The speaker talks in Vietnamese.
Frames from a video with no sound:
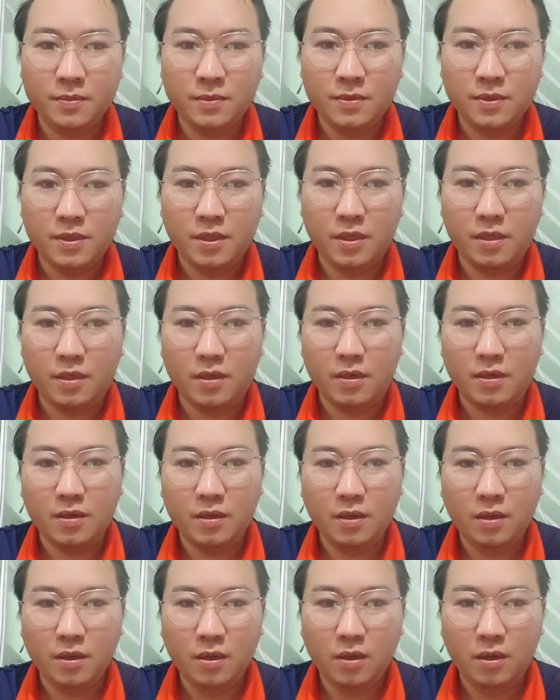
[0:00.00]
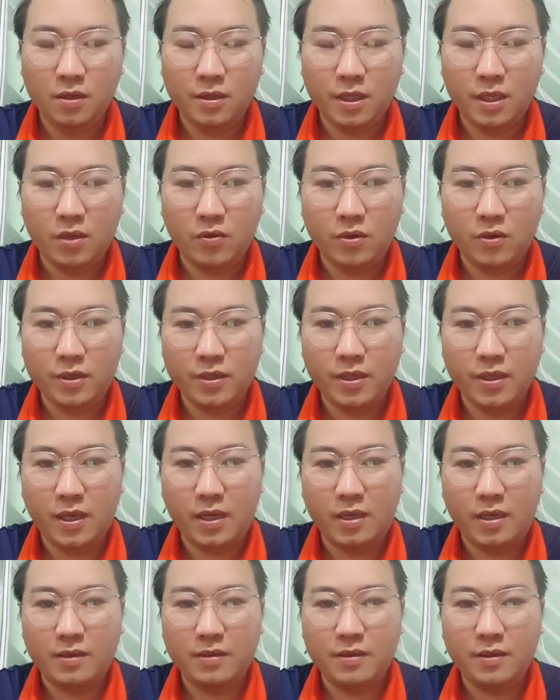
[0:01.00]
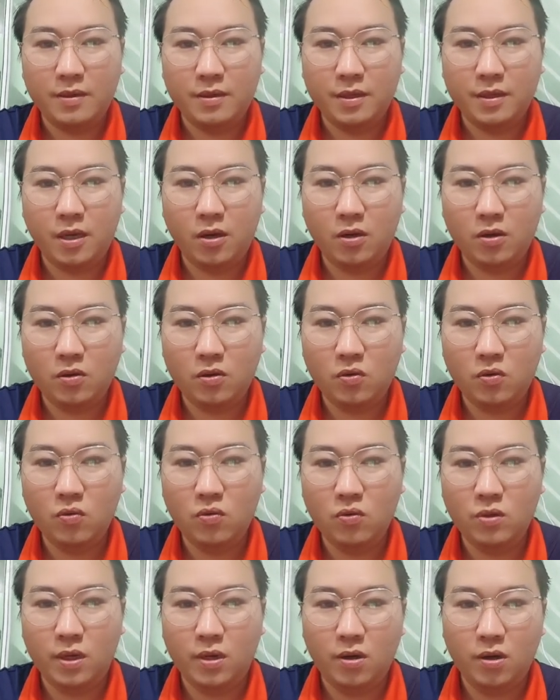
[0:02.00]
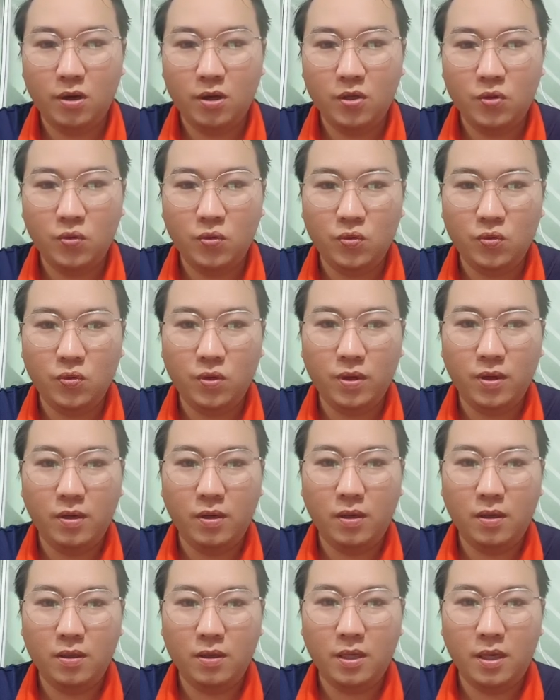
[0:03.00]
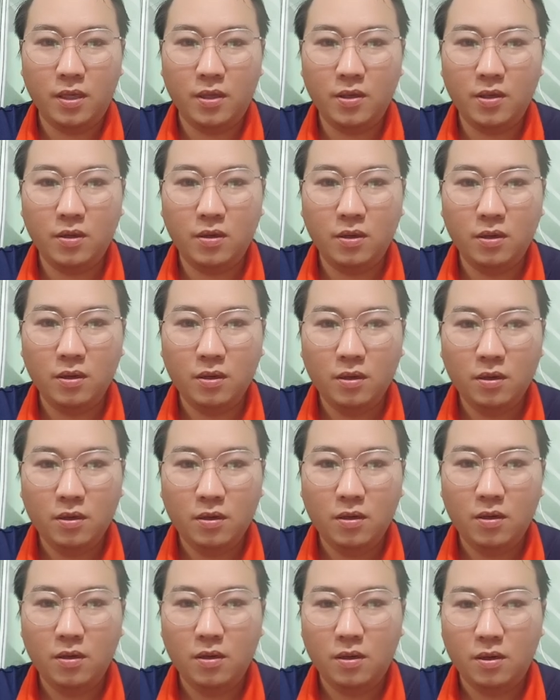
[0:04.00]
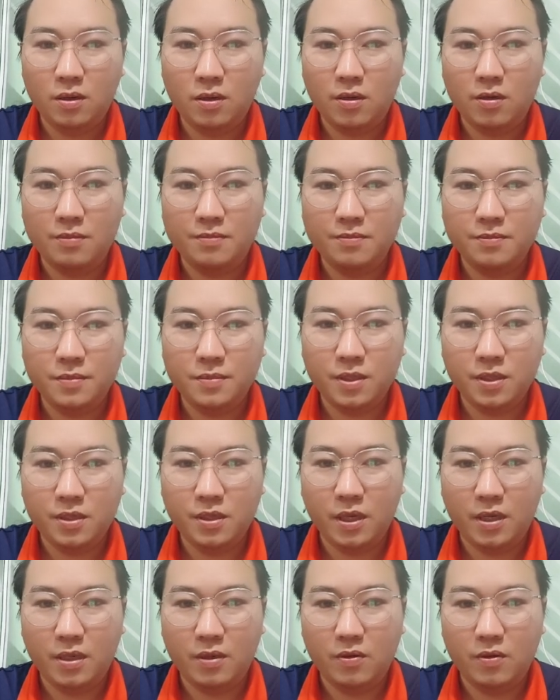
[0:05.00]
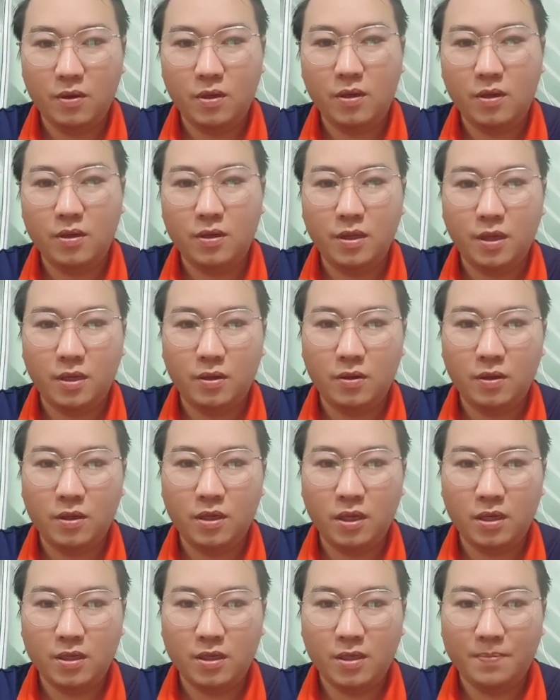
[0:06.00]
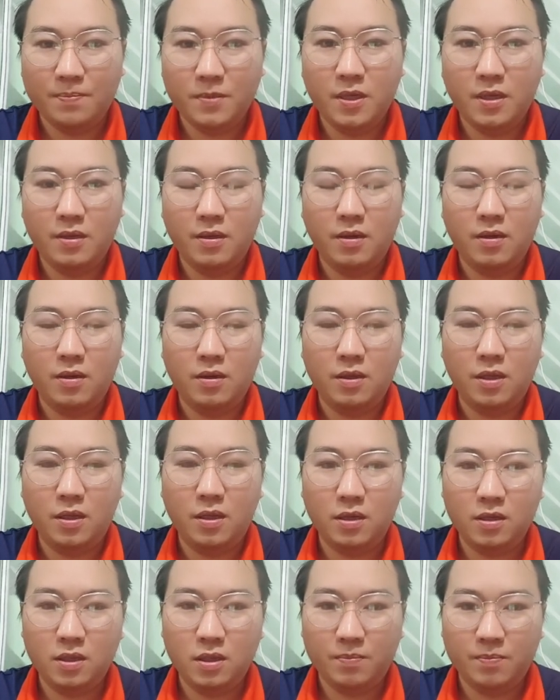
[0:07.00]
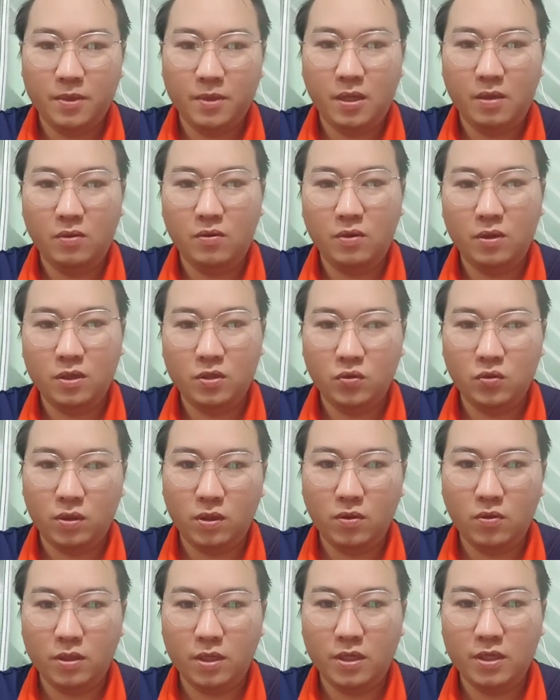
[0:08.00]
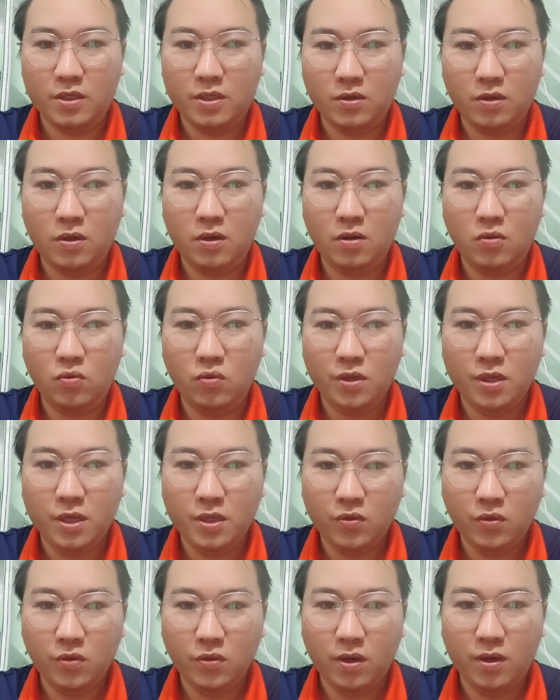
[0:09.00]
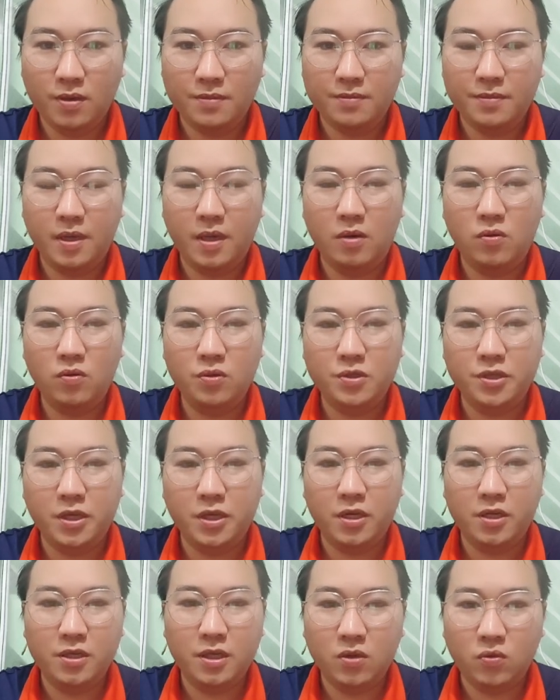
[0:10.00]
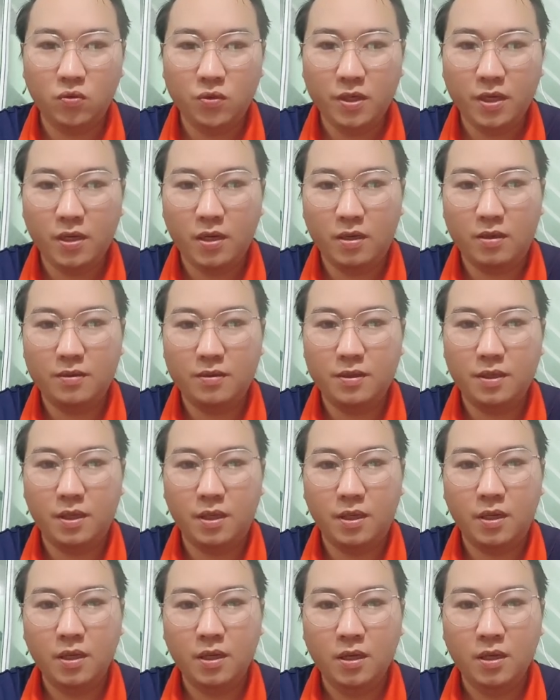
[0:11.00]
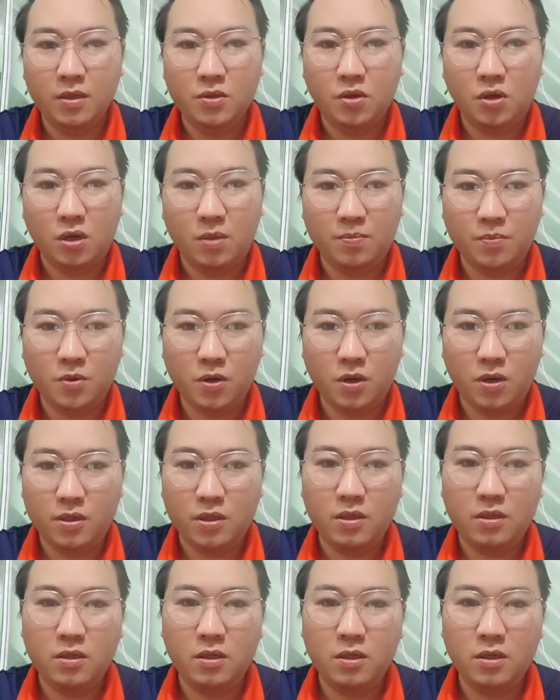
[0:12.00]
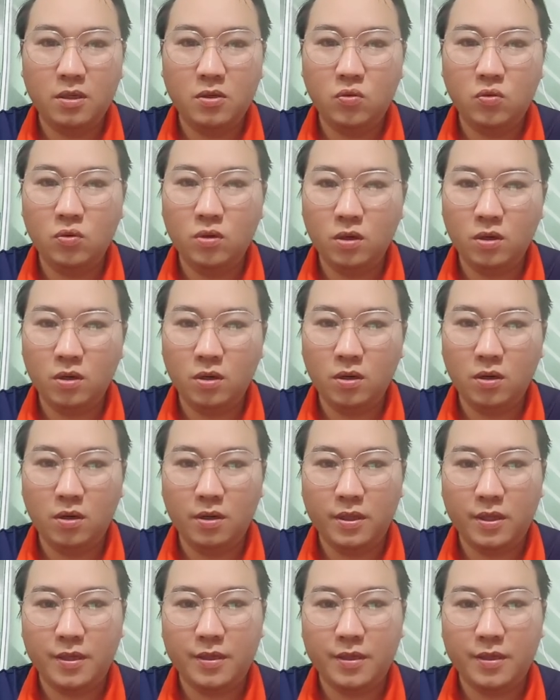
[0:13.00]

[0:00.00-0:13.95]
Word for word: chơi họ ô li chả, họ để họ cứu được họ chú tua là họ để cho điện ở điện ở điện chập điện họ để chập điện ở suốt nó tới gió họ cú nhớ tua để lúc trẻ nó chỉ là cú nhớ là chỉ thảo lấy bỏ chỉ tới cú đó lo chỉ